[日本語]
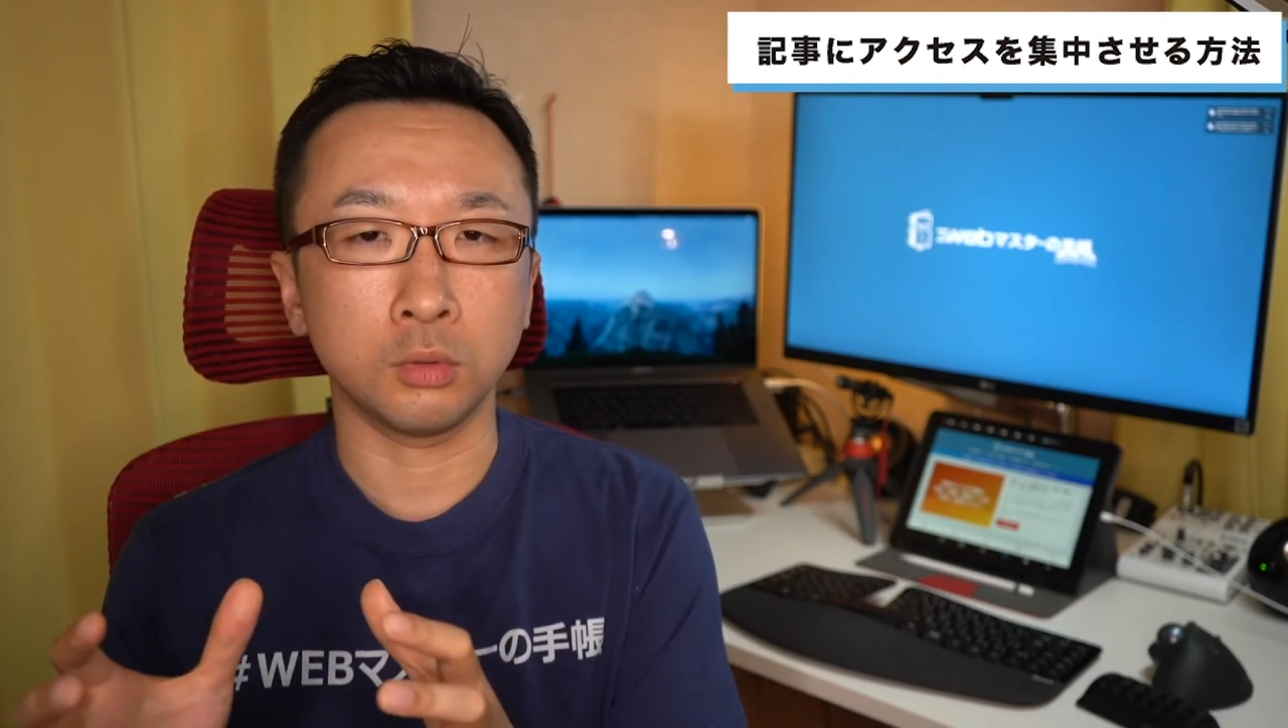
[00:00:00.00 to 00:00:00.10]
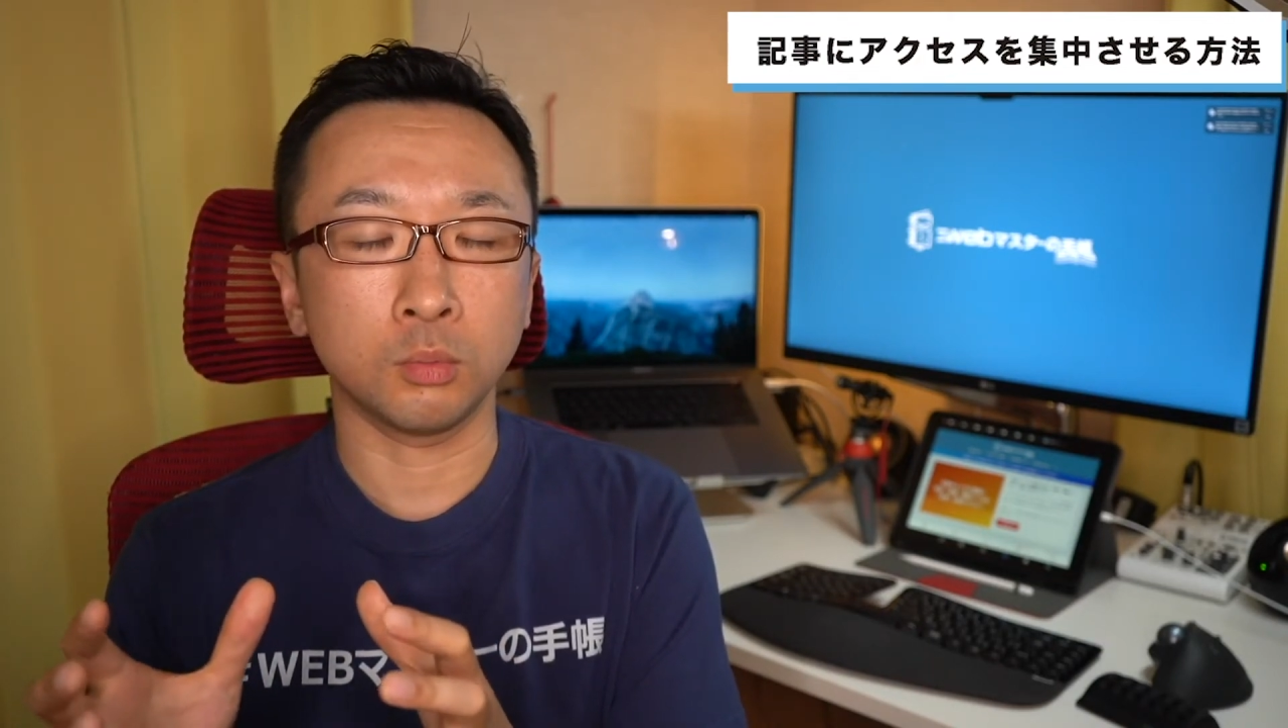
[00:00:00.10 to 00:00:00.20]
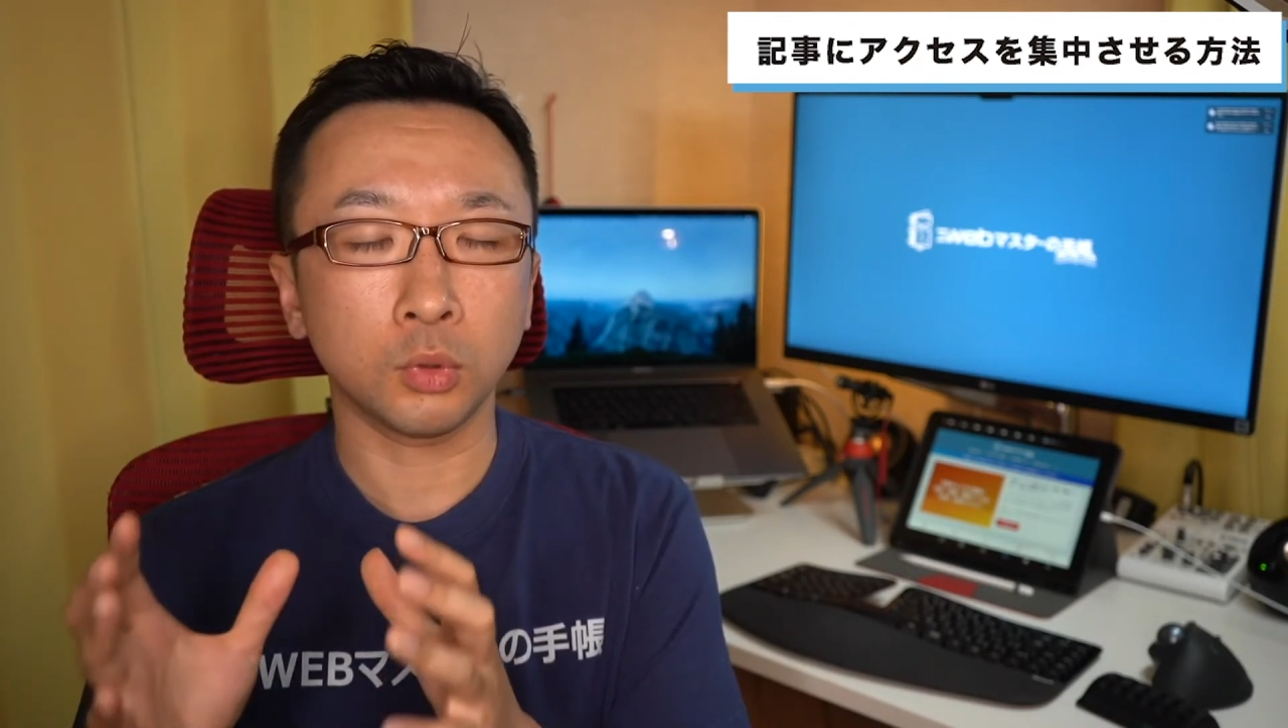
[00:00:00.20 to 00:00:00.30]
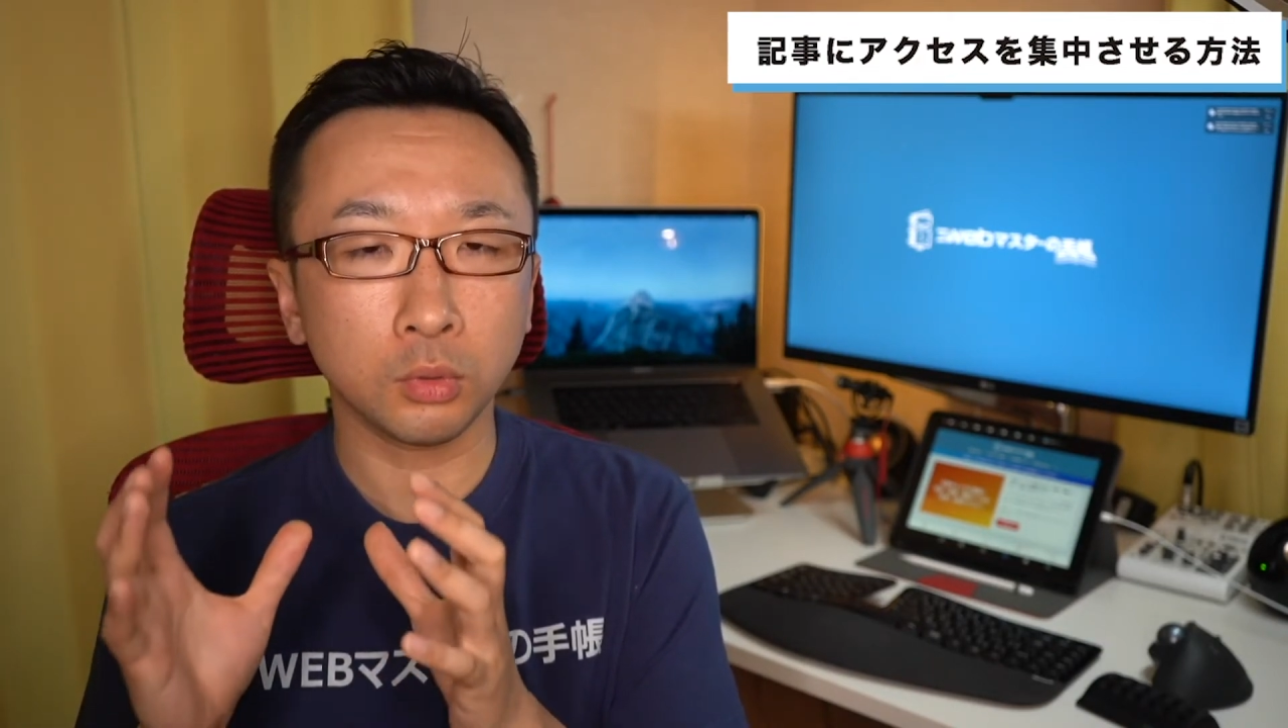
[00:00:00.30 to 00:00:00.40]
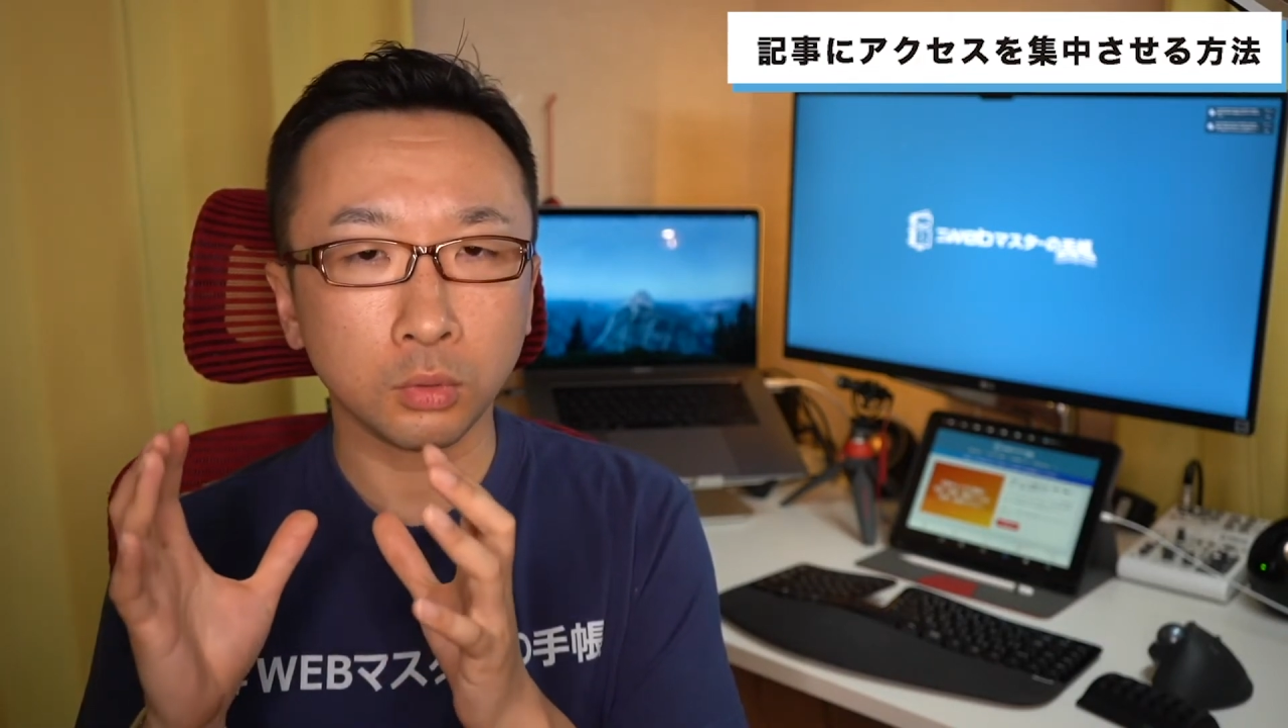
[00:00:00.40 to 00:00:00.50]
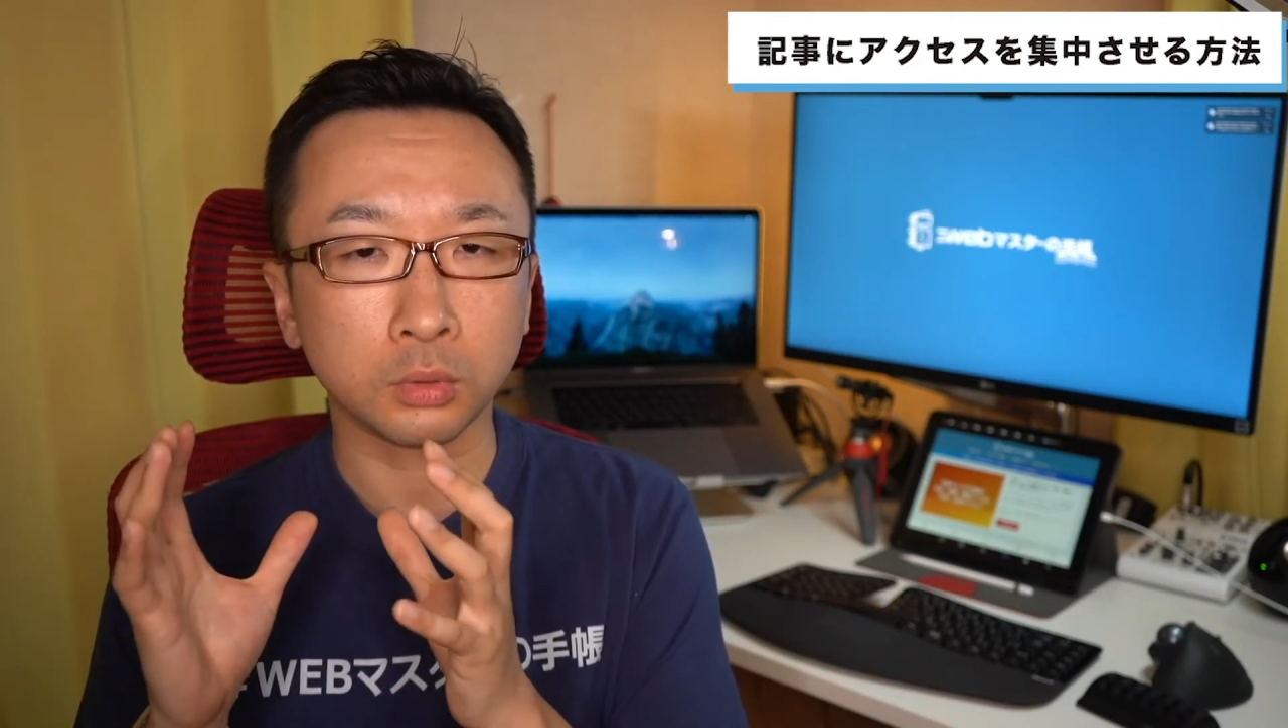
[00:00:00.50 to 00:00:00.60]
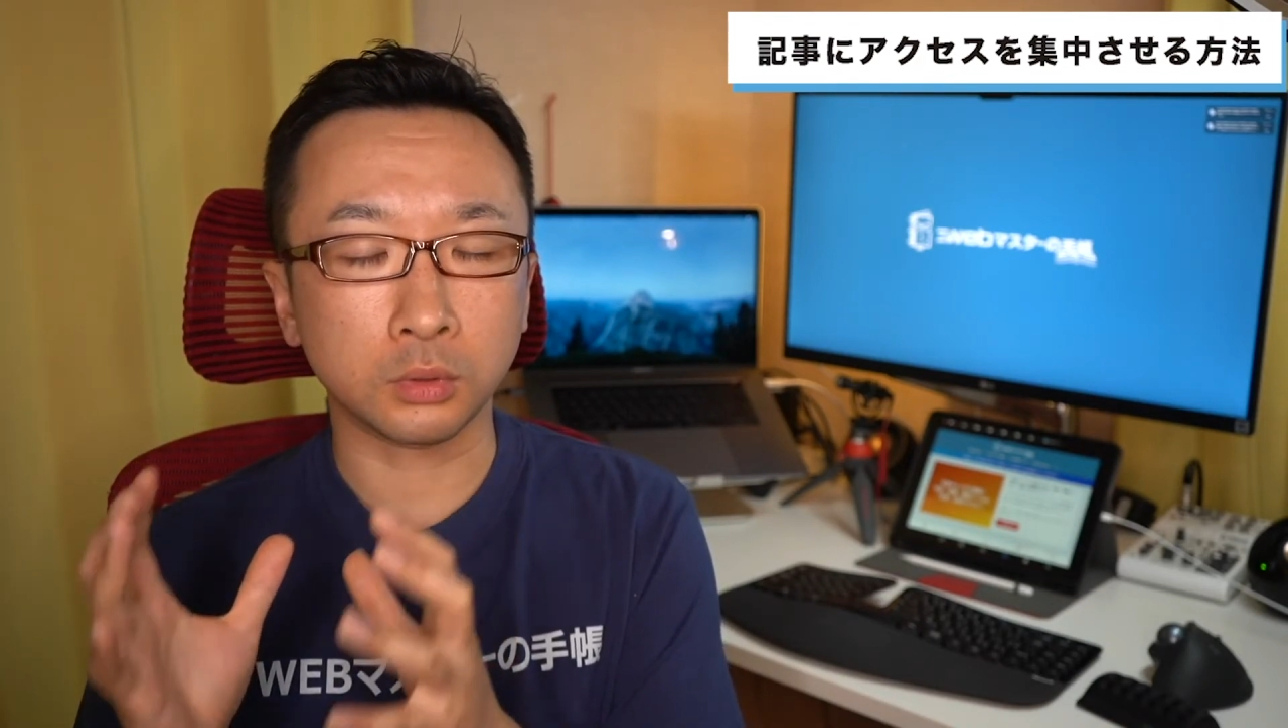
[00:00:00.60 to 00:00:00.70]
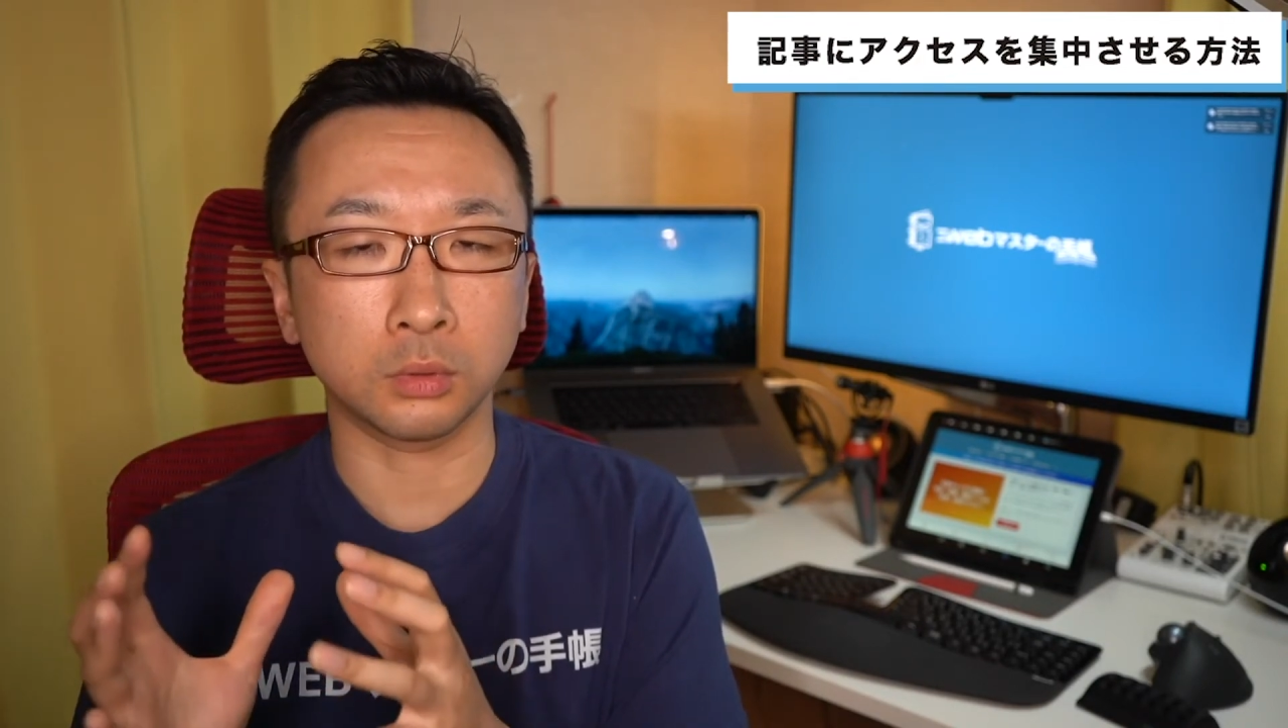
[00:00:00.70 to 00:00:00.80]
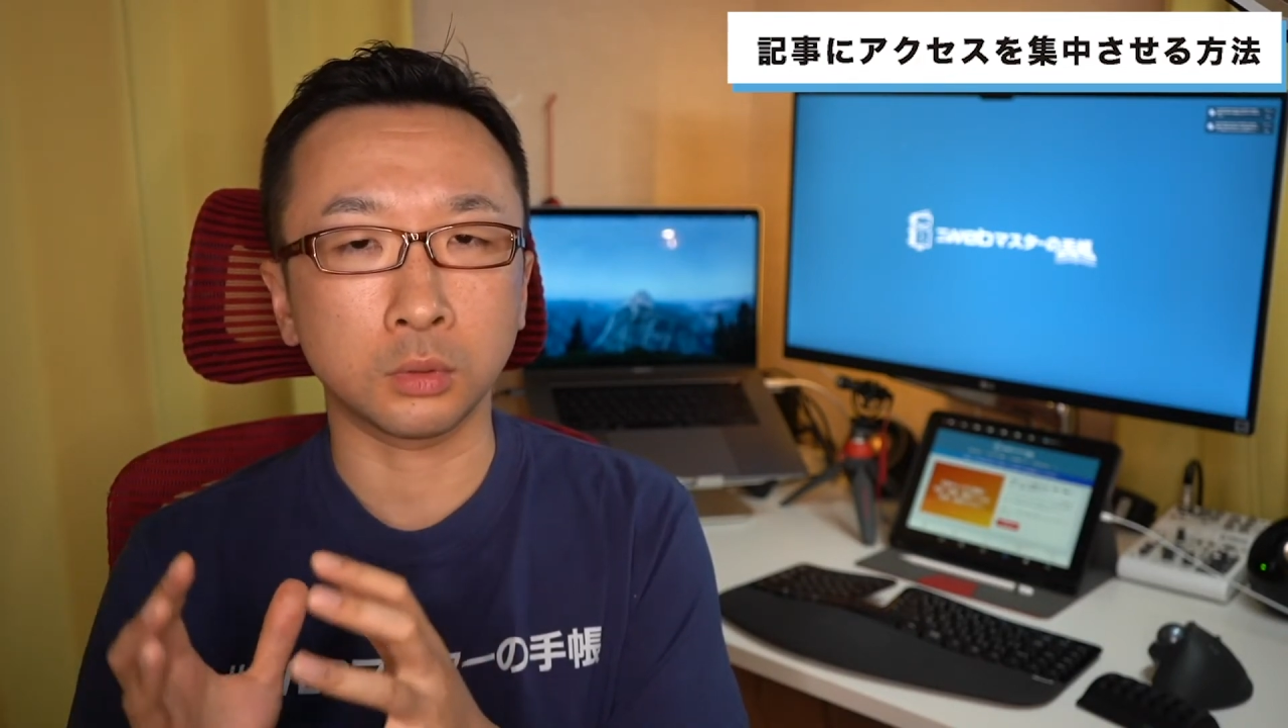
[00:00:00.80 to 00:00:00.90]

うものを作